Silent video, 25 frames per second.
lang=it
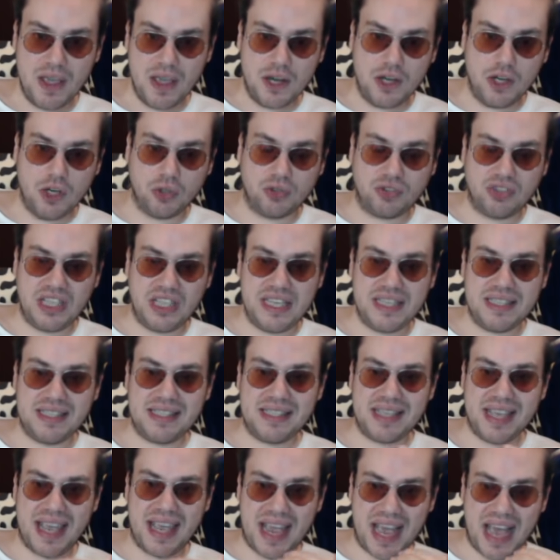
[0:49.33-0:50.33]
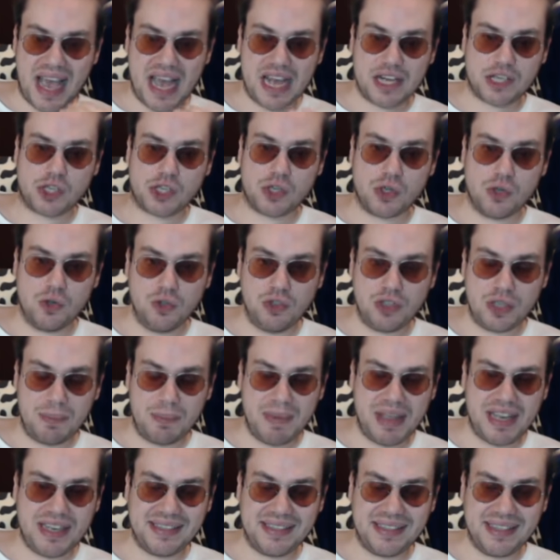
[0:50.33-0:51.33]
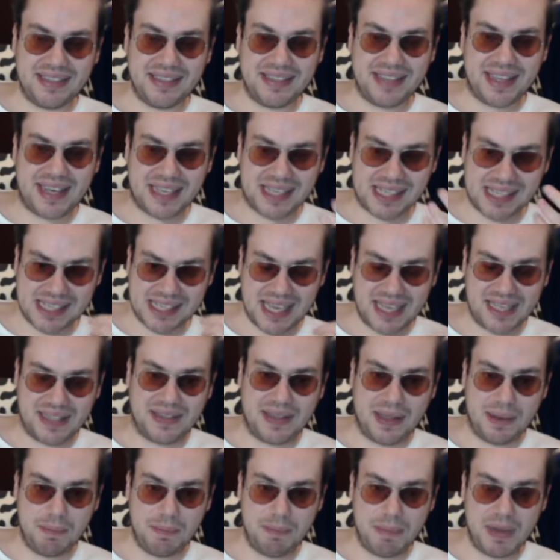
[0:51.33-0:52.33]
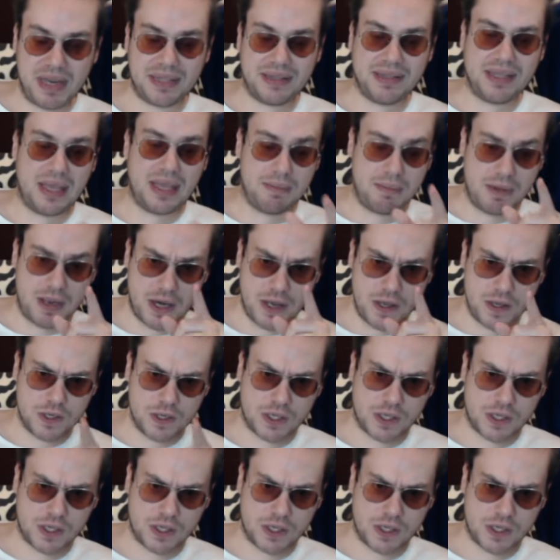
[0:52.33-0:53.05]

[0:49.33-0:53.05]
notizie assolutamente interessanti e imperdibili,